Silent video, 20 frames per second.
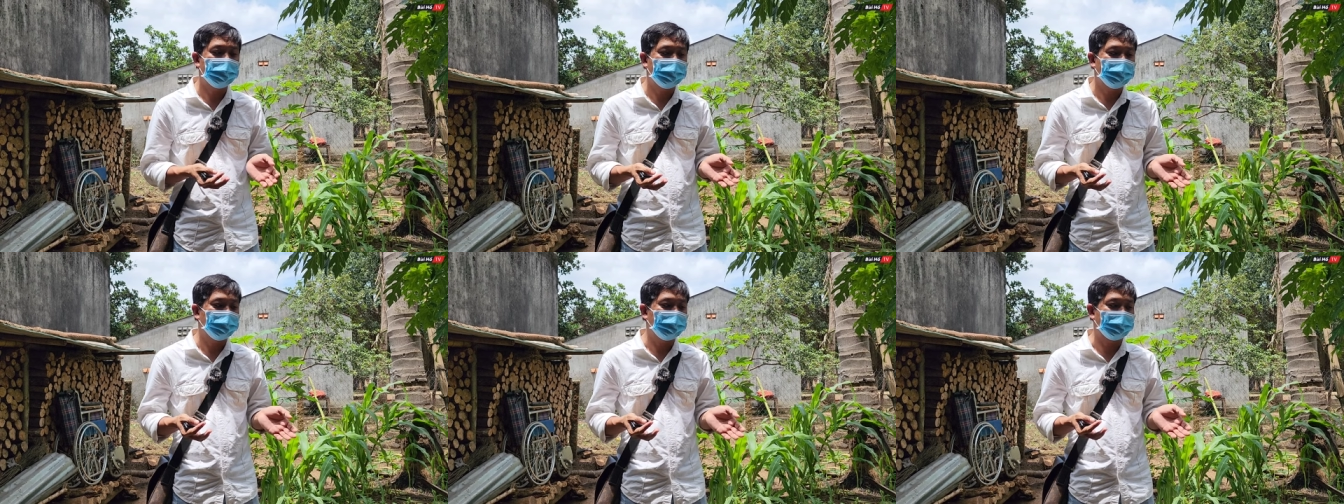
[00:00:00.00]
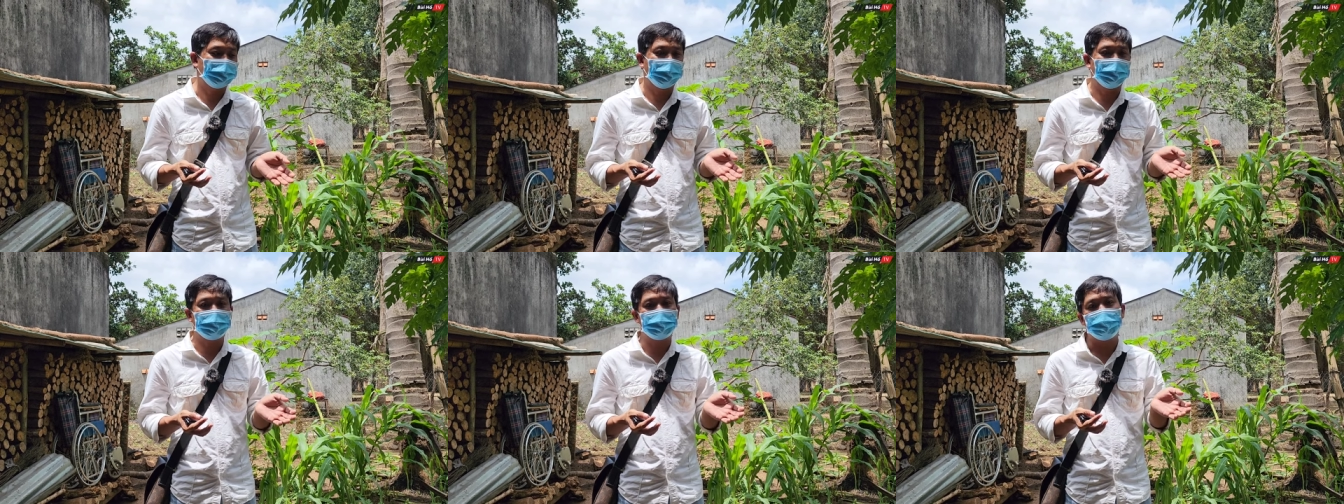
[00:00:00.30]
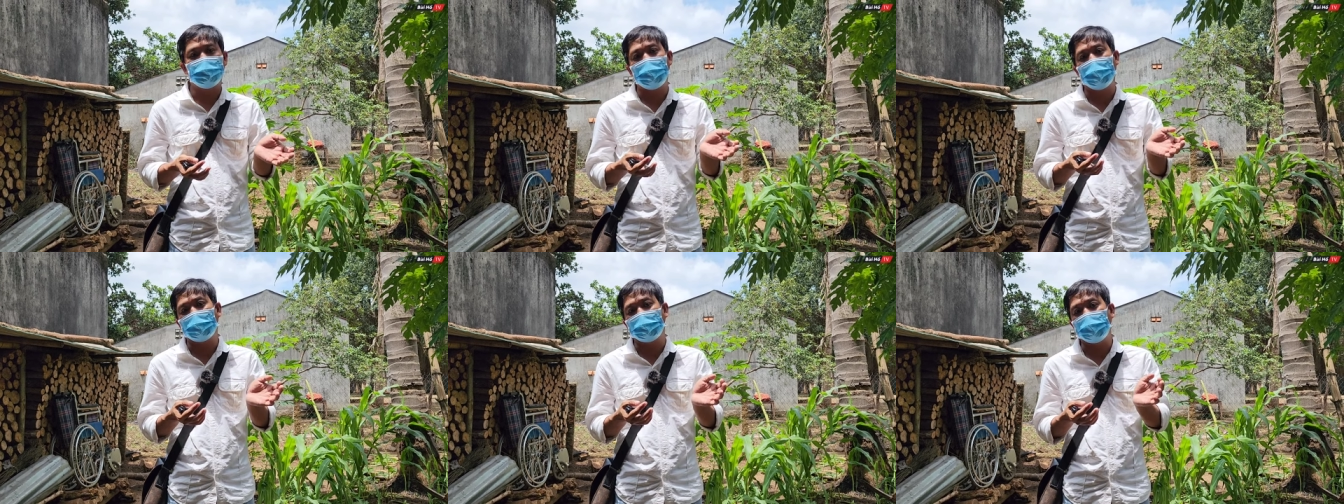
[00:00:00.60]
và chỉ có
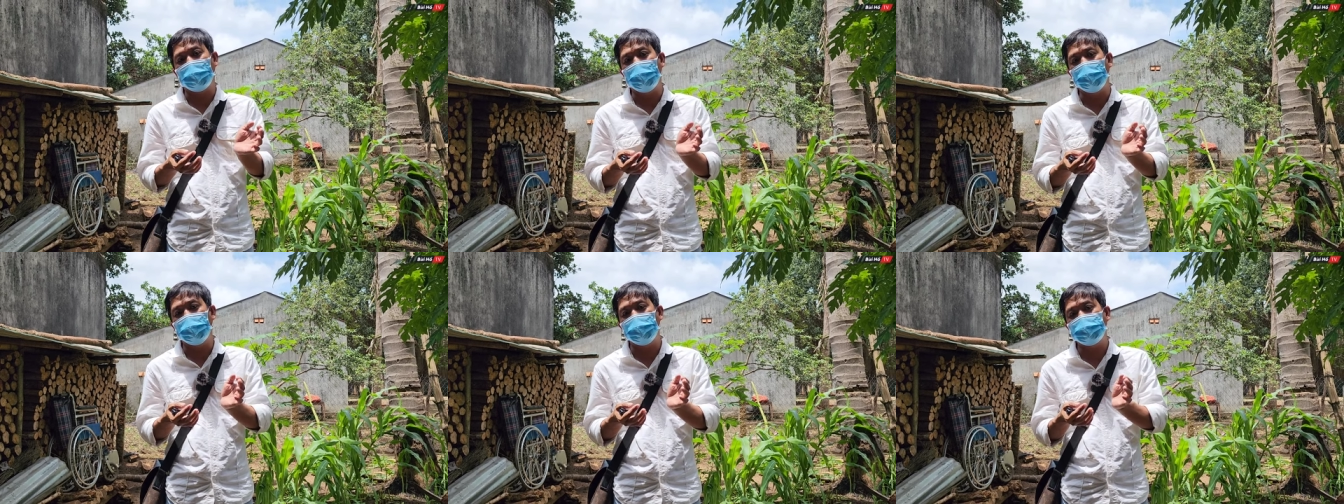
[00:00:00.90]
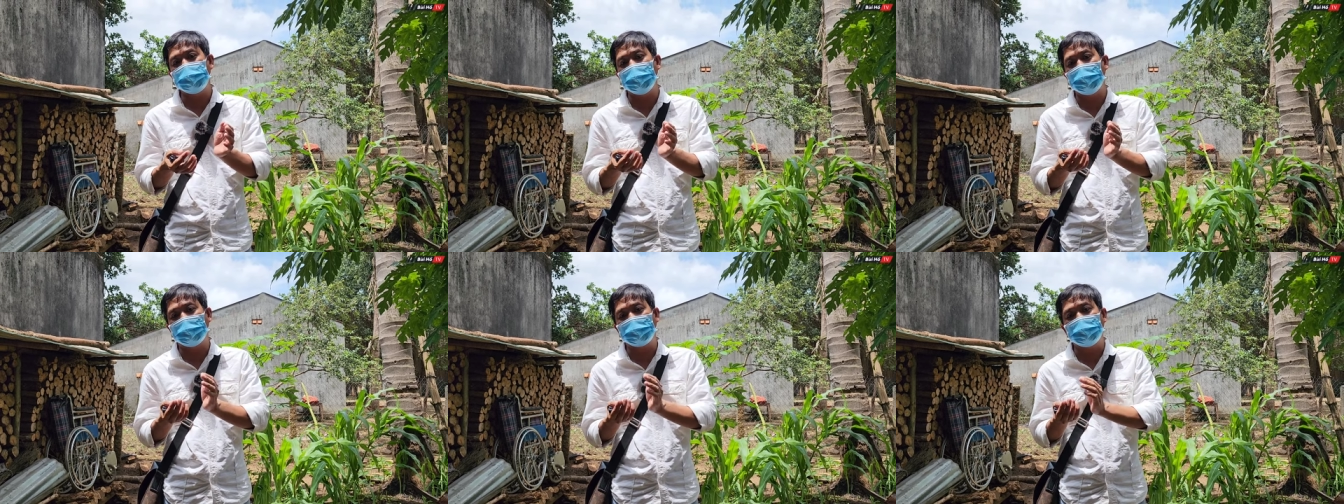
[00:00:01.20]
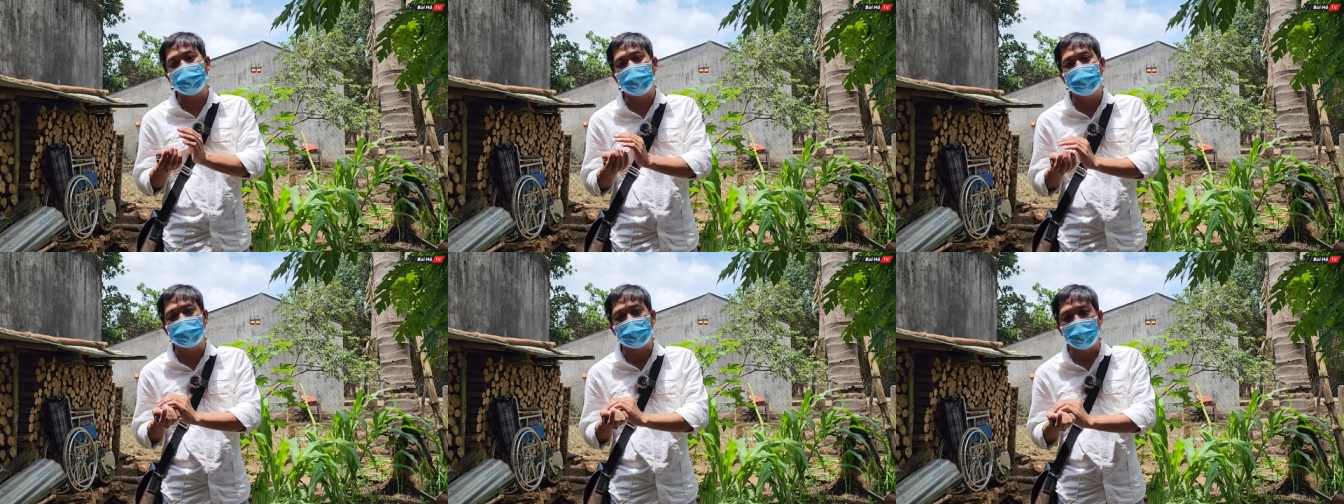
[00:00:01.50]
bà cụ nhờ có
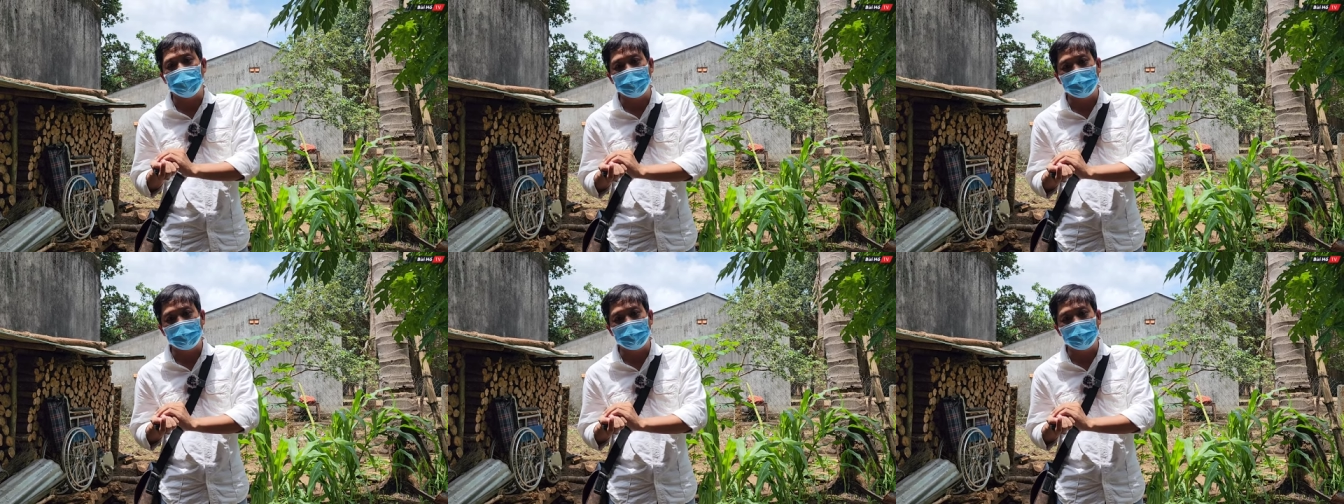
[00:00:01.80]
ông cụ